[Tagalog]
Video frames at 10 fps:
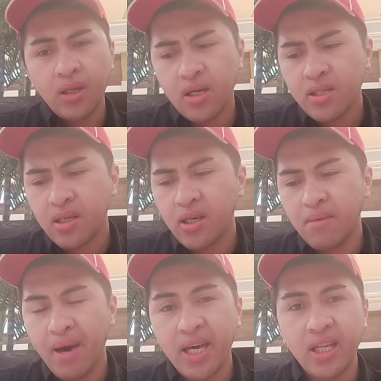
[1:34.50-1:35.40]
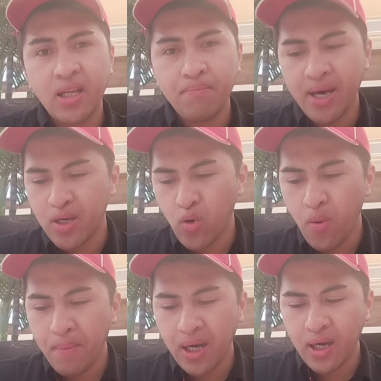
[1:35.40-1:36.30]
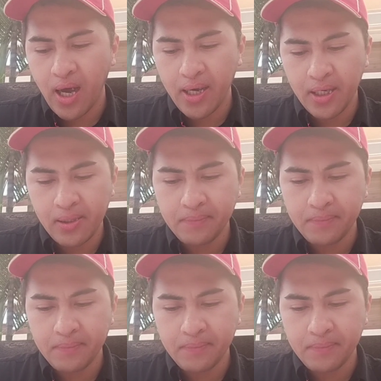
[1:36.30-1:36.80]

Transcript: kasi mainit pa yung pagkain